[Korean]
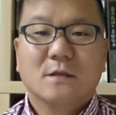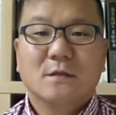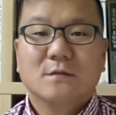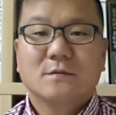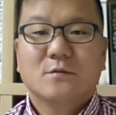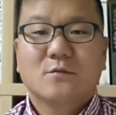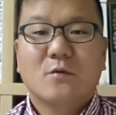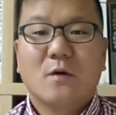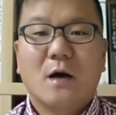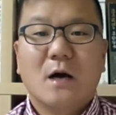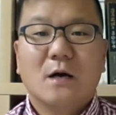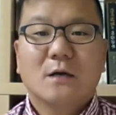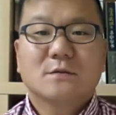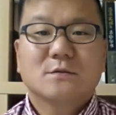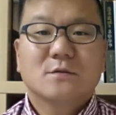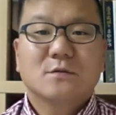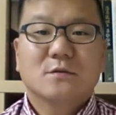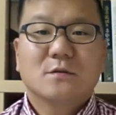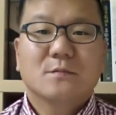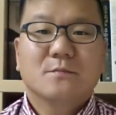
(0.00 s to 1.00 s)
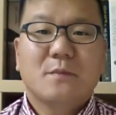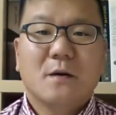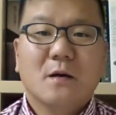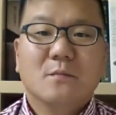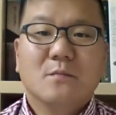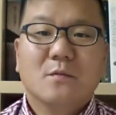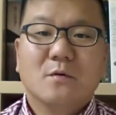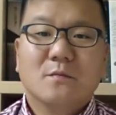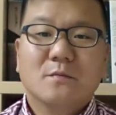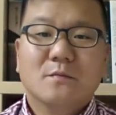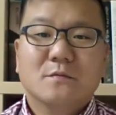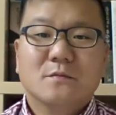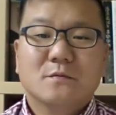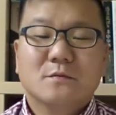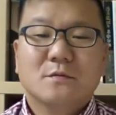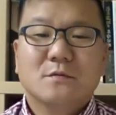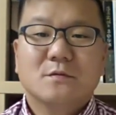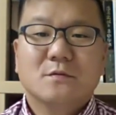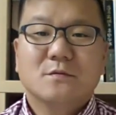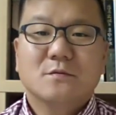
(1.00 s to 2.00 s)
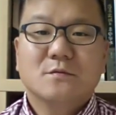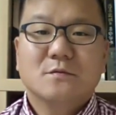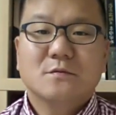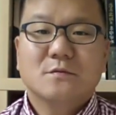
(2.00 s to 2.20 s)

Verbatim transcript: 좀 과학적인 방법을